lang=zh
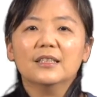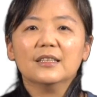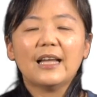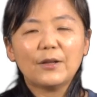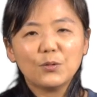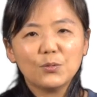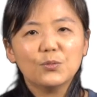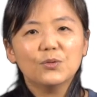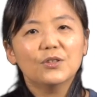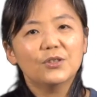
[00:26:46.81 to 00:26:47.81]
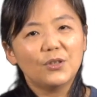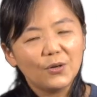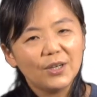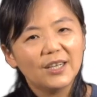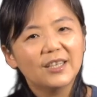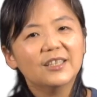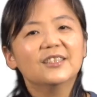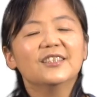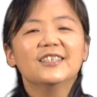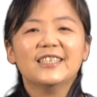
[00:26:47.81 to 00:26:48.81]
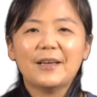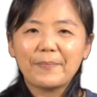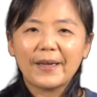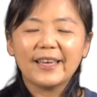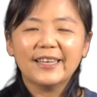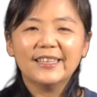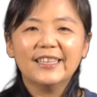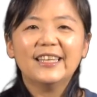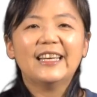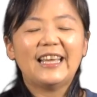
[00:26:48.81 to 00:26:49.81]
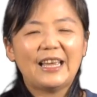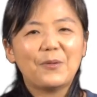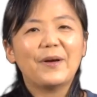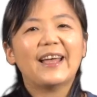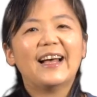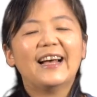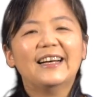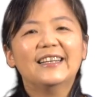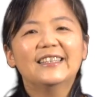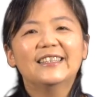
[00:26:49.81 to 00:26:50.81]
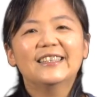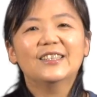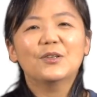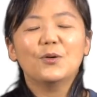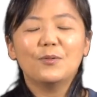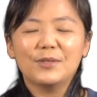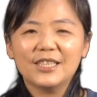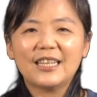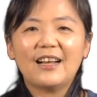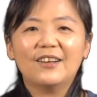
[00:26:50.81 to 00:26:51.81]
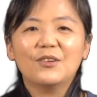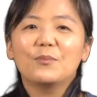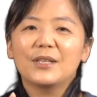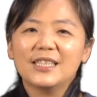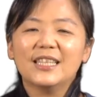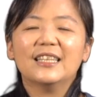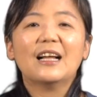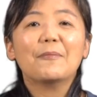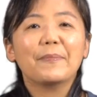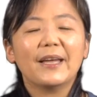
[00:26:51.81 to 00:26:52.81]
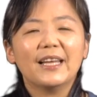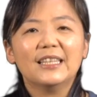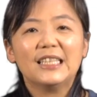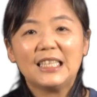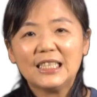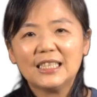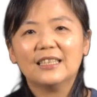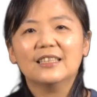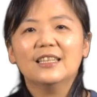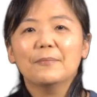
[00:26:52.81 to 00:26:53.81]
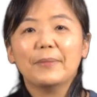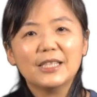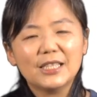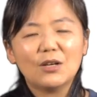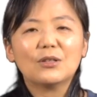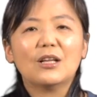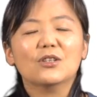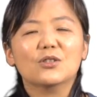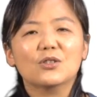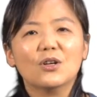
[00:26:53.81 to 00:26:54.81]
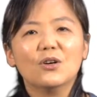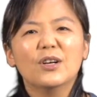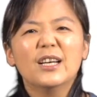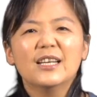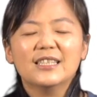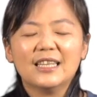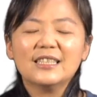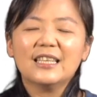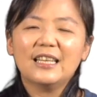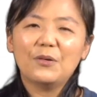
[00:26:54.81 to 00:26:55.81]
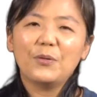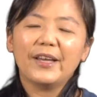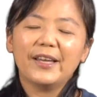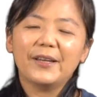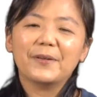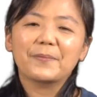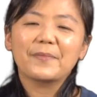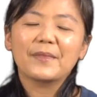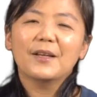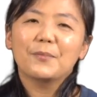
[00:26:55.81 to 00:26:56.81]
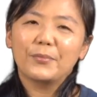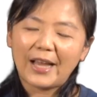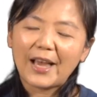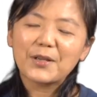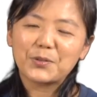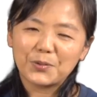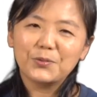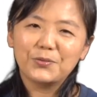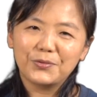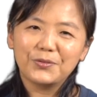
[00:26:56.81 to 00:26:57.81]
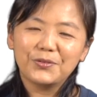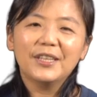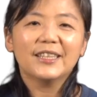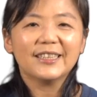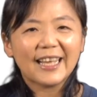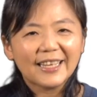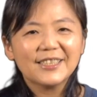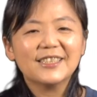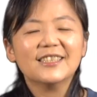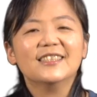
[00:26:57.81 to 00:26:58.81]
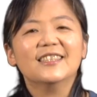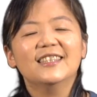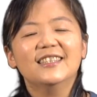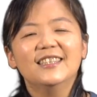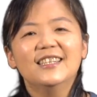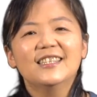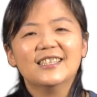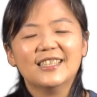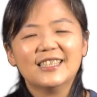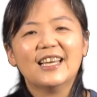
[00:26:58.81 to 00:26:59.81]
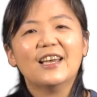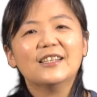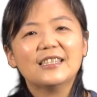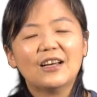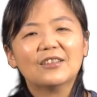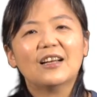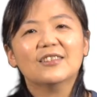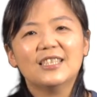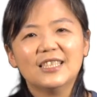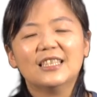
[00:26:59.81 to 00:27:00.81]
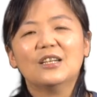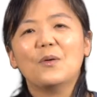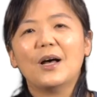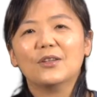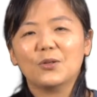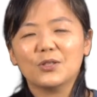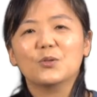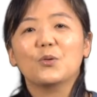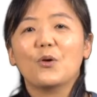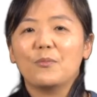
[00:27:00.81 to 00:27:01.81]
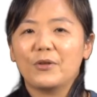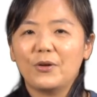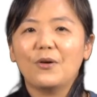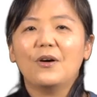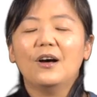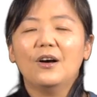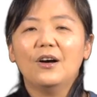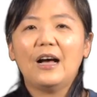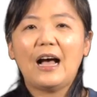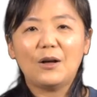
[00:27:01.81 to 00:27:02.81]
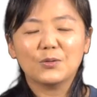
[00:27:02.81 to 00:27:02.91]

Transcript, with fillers: 态度柔和、谦卑，因为啊。我们知道，我们的心当被提醒、被教导的时候，相信会不太舒服。但是呢，这些教导、提醒的话，都是对我们有好